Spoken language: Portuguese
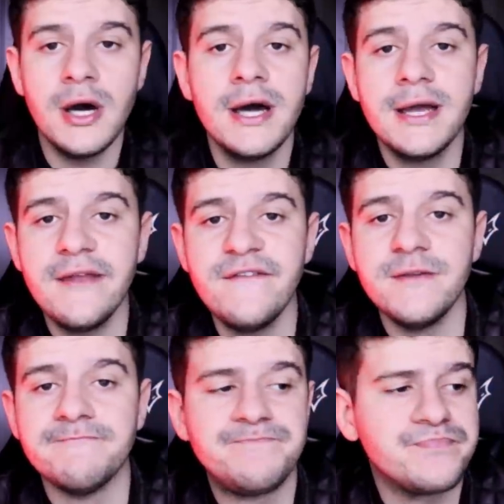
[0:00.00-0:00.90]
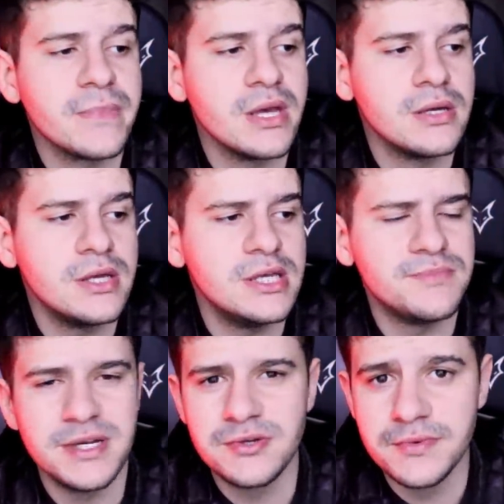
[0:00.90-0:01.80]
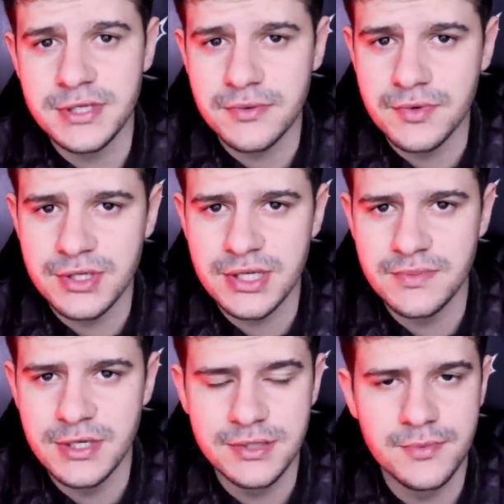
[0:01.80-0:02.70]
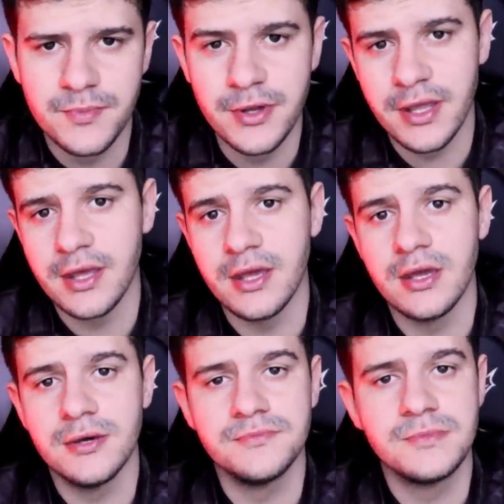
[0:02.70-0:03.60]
Ah, enfim, quis mais conversar com vocês mesmo, porque